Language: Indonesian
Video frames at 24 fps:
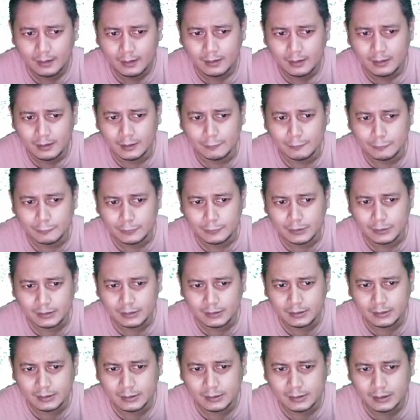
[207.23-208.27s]
ya mungkin
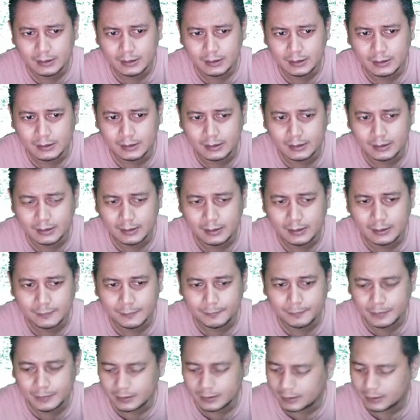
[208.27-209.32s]
yang jadi kendala
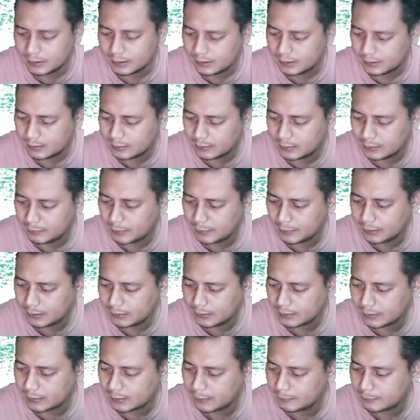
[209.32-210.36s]
apa ya sentiman
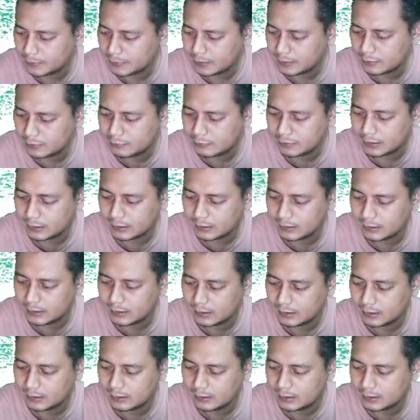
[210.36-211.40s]
terima surat
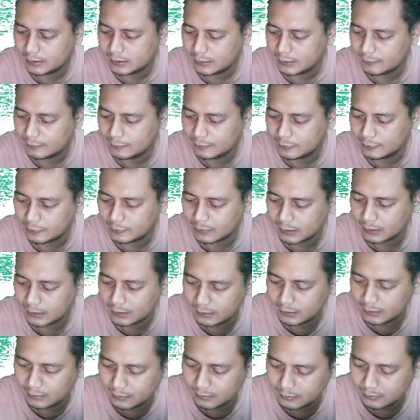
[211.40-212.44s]
dari distributornya
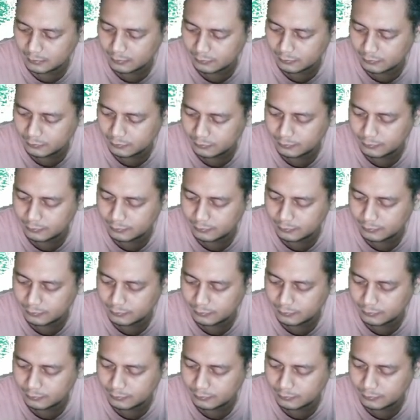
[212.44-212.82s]
itu